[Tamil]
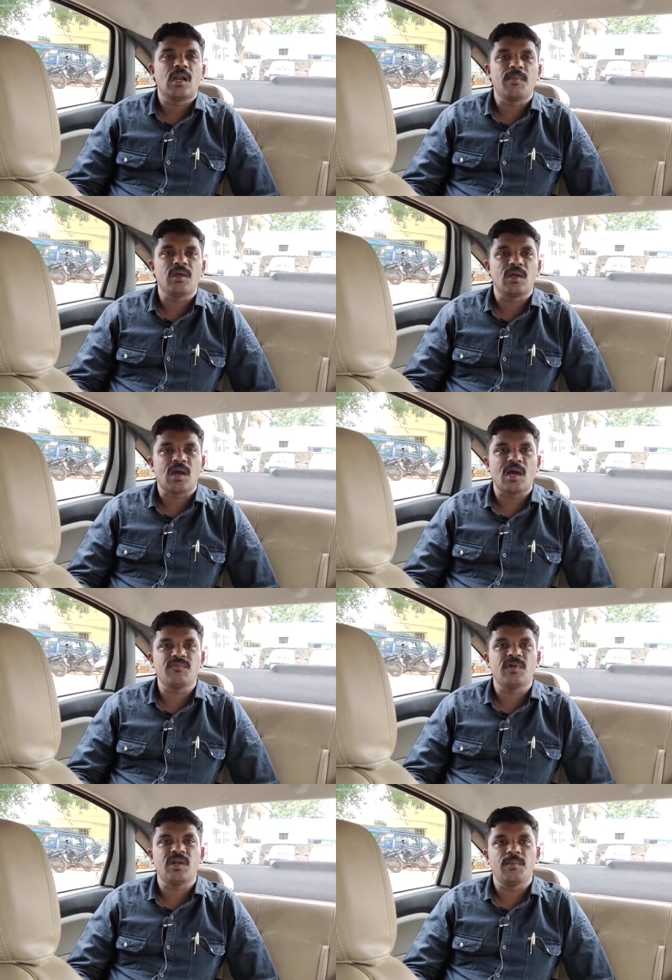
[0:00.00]
நமக்கு கார்
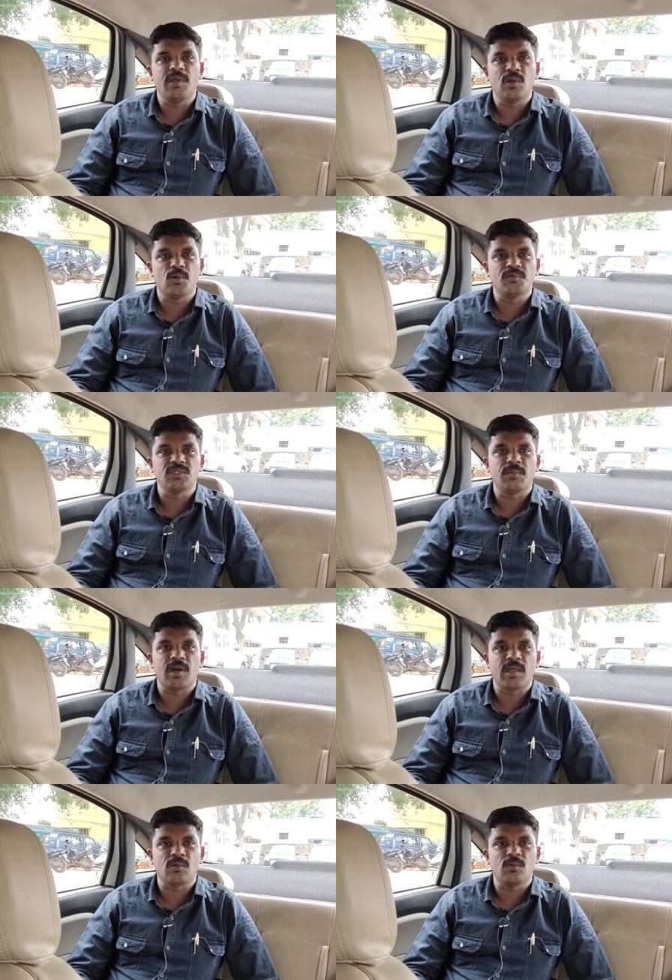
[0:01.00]
ஃபண்ட் அப்படிங்கிற ஒரு விஷயம்
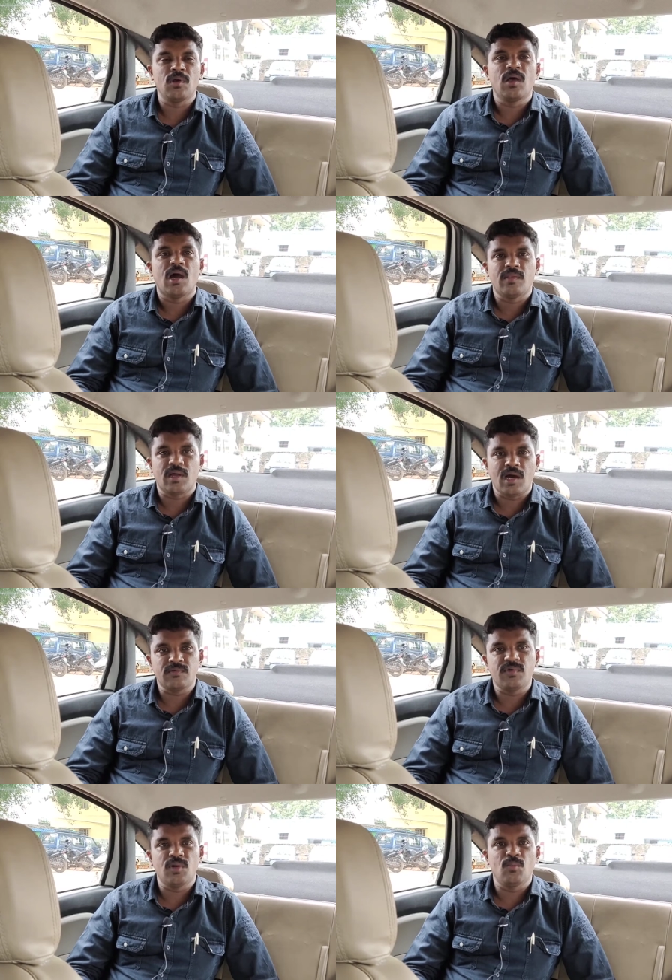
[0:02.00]
கிடைக்கும் அந்த
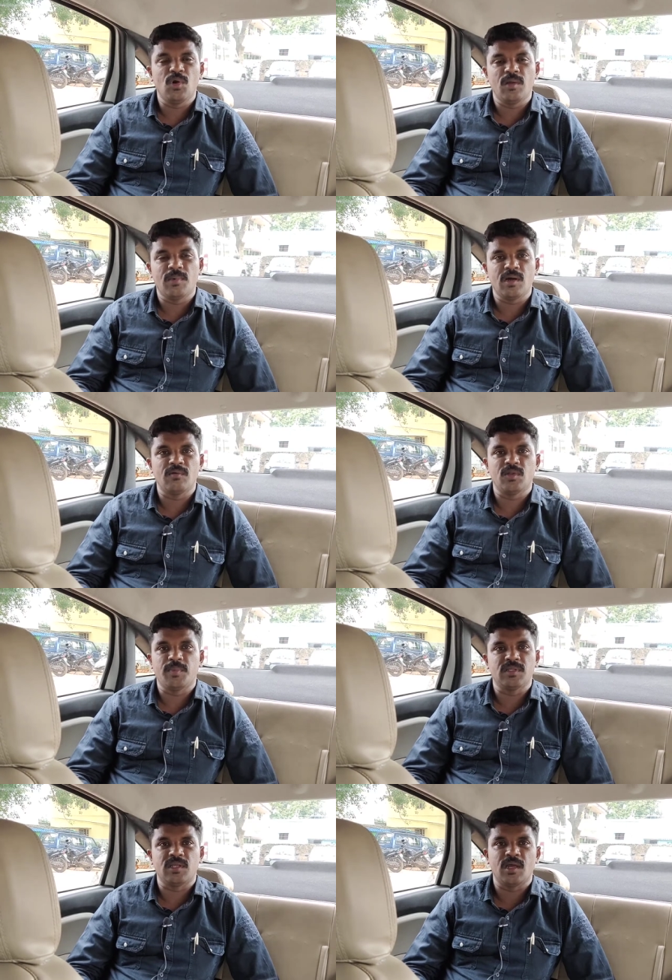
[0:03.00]
கார் ஃபண்டு மூலியமாக வந்து
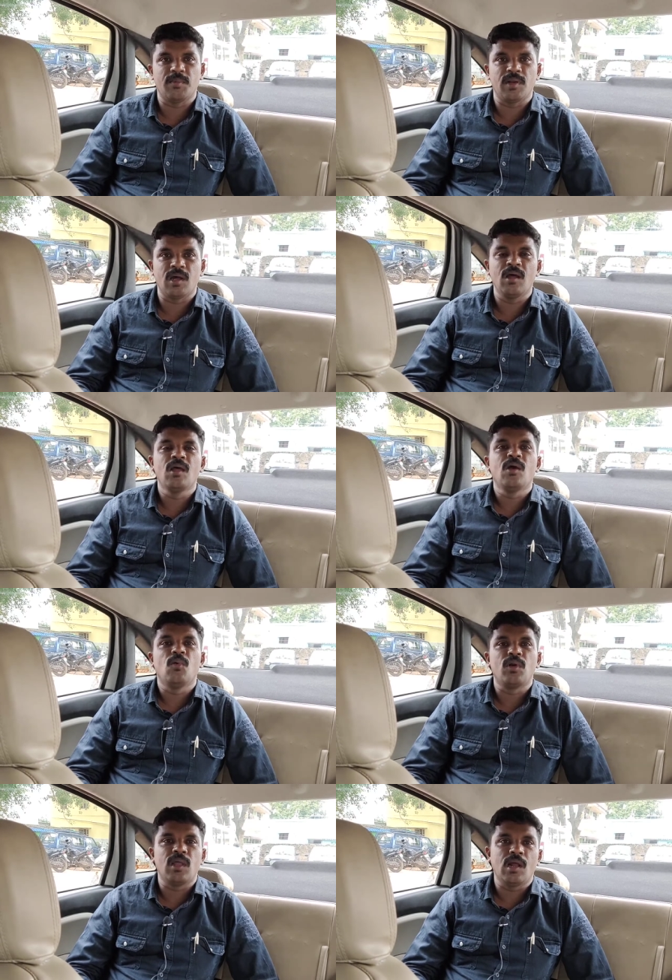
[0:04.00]
பார்த்திங்க அப்படின்னா
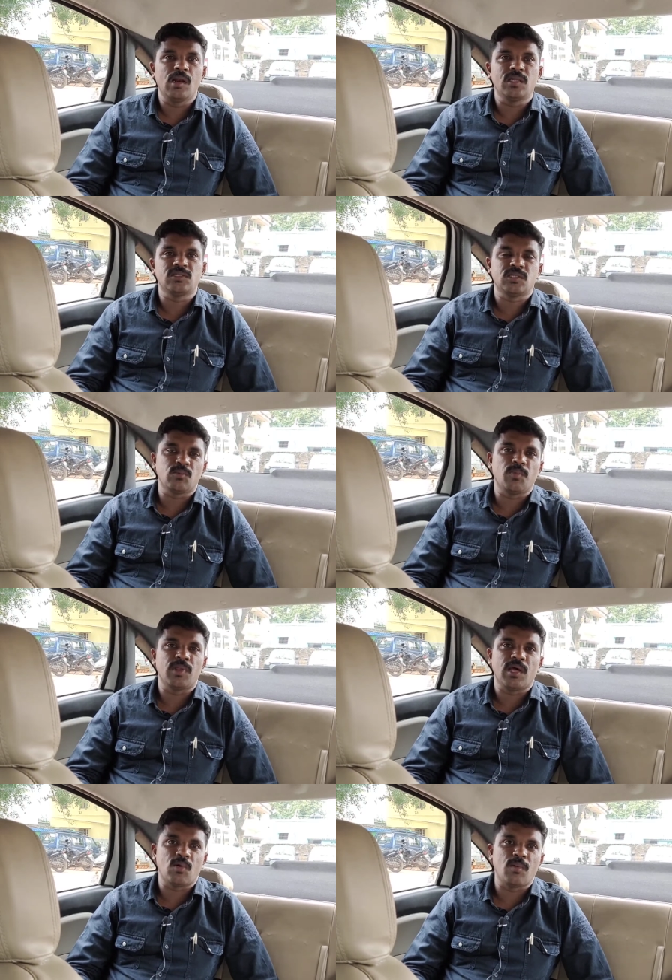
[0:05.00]
ஒரு ஏழு லட்சத்தி
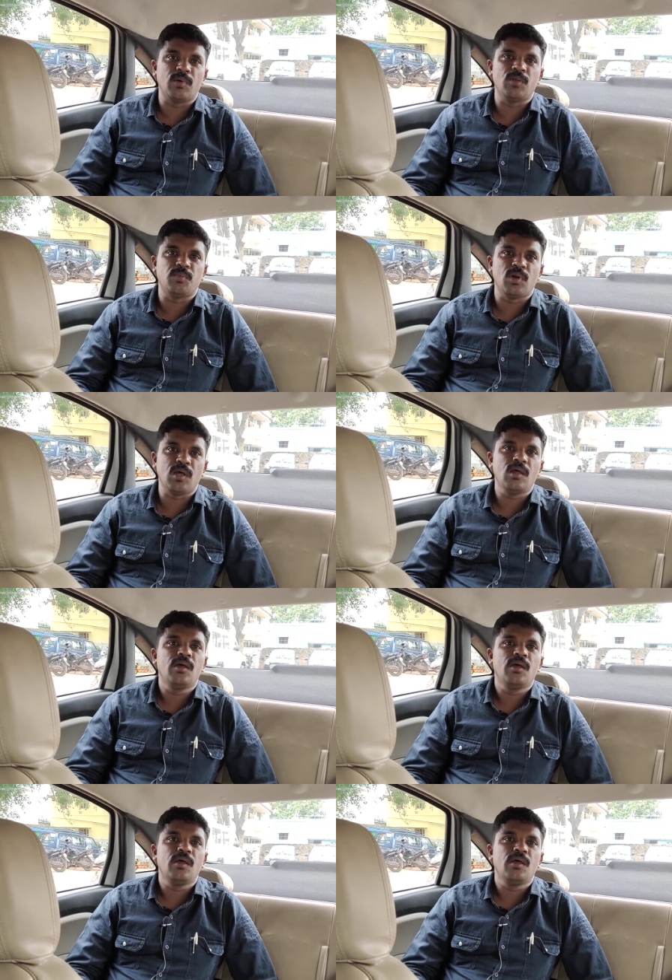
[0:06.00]
முப்பதாயிரரூபா மதிப்புள்ள